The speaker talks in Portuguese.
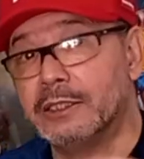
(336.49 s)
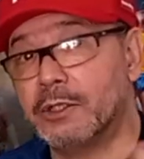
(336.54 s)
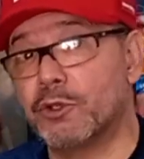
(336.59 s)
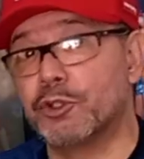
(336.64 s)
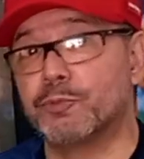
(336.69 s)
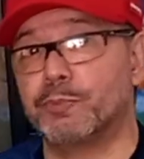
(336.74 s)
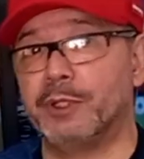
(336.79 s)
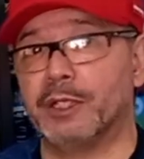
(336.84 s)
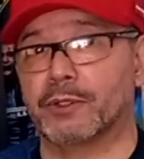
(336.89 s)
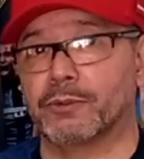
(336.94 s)
Eu
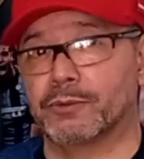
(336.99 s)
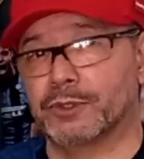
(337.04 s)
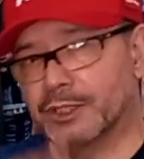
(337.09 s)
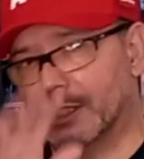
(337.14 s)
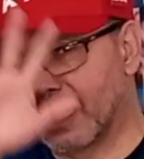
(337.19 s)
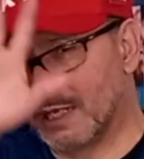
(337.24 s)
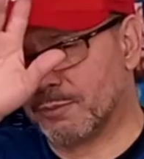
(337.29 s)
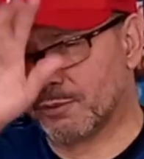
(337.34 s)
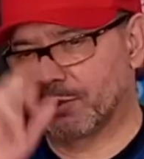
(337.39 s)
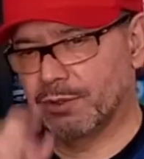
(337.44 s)
explico.
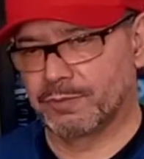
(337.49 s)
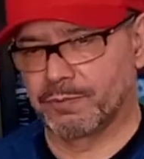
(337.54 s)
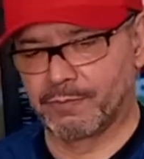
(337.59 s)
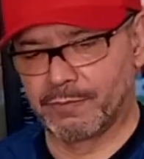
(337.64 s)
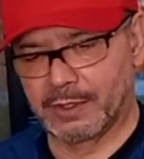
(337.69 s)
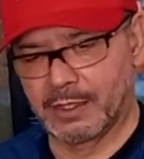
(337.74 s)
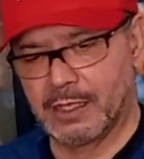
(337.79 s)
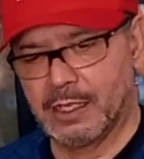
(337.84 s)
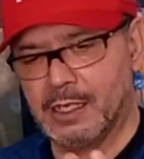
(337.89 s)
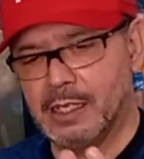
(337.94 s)
Digamos,
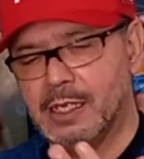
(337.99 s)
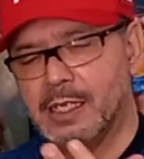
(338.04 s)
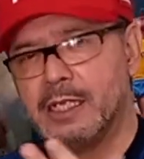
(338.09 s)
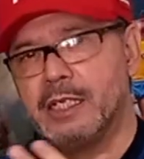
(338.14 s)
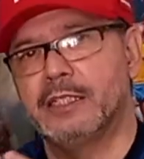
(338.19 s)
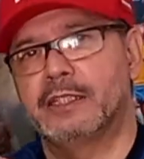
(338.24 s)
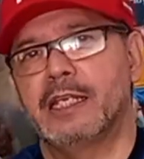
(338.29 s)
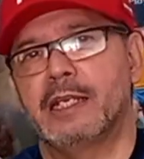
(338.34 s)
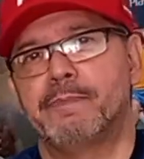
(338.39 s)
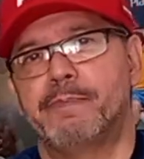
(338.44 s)

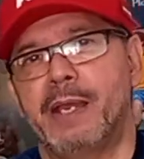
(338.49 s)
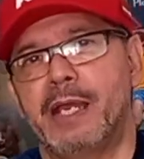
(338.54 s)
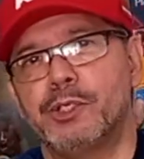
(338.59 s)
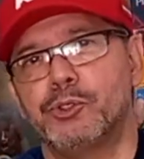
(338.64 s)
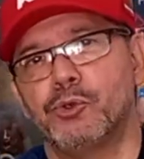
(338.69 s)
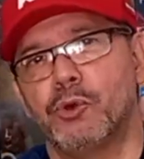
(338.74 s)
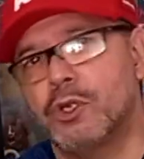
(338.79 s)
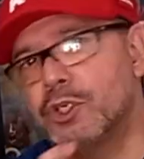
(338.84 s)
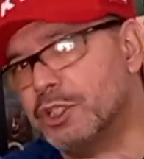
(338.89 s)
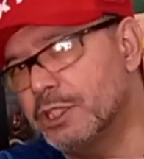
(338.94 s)
Inter
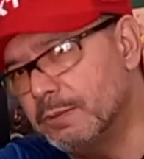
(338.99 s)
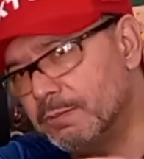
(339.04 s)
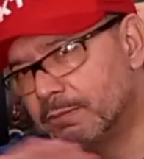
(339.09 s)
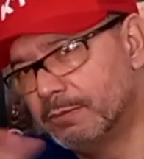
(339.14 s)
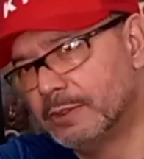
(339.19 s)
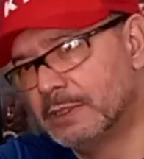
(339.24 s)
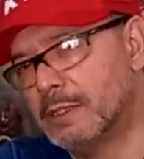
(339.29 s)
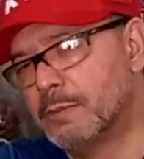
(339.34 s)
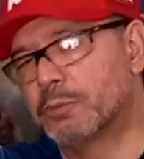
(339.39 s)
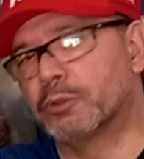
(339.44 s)
perde hoje
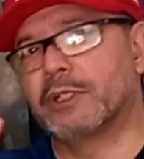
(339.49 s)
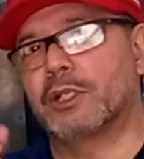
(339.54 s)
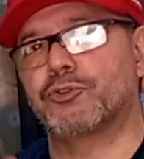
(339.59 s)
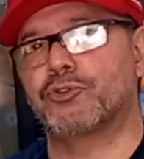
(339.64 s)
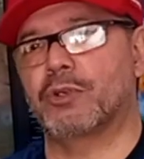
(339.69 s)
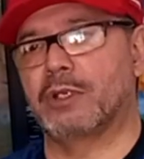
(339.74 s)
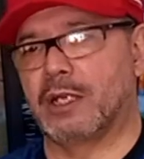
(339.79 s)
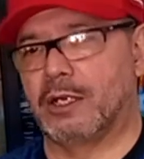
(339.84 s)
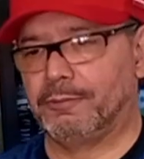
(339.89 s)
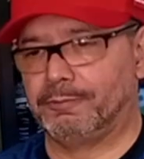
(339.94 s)
pro
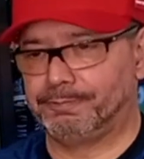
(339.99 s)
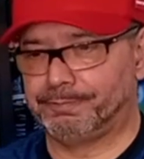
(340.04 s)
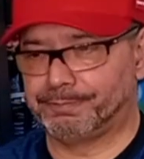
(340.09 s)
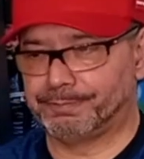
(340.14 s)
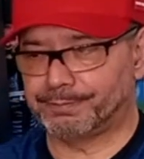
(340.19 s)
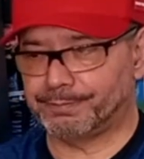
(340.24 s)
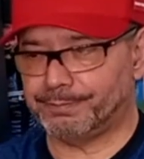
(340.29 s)
Nacional.